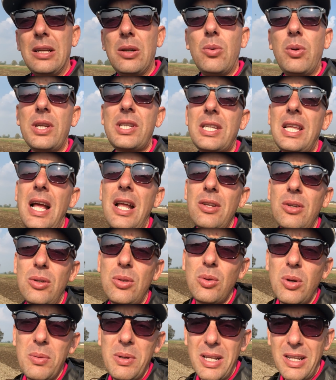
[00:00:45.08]
Quest'anno,
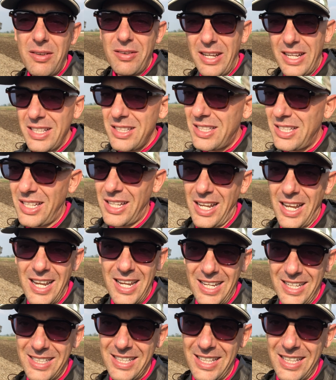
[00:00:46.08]
il 2020, è
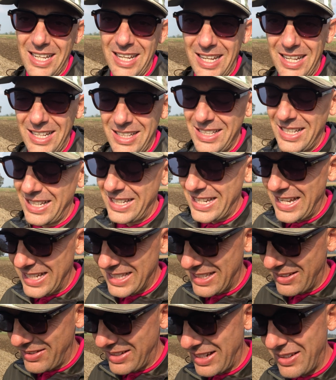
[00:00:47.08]
stata
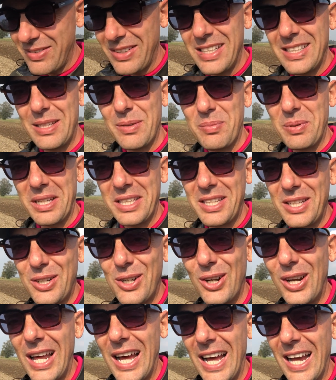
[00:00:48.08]
un'annata veramente
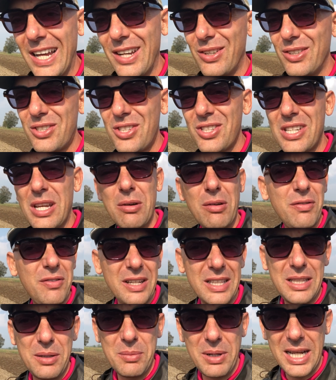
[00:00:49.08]
particolare, non ci siamo
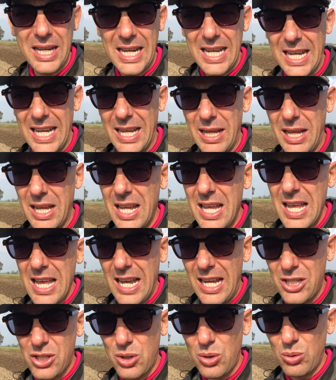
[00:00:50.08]
fatti mancare
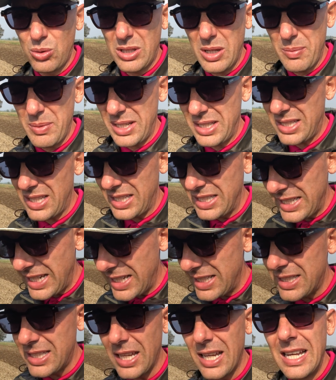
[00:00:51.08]
assolutamente
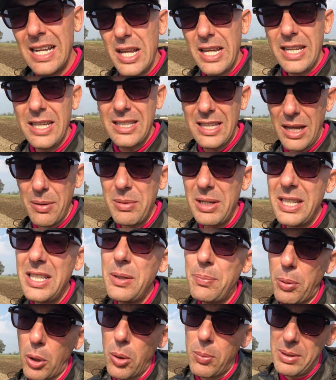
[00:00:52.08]
niente, in termini
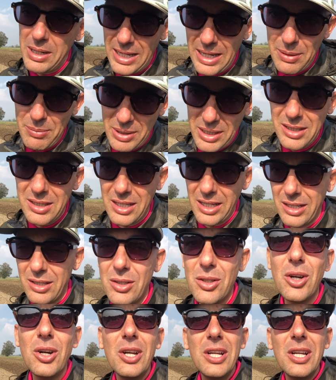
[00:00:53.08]
di problemi intendo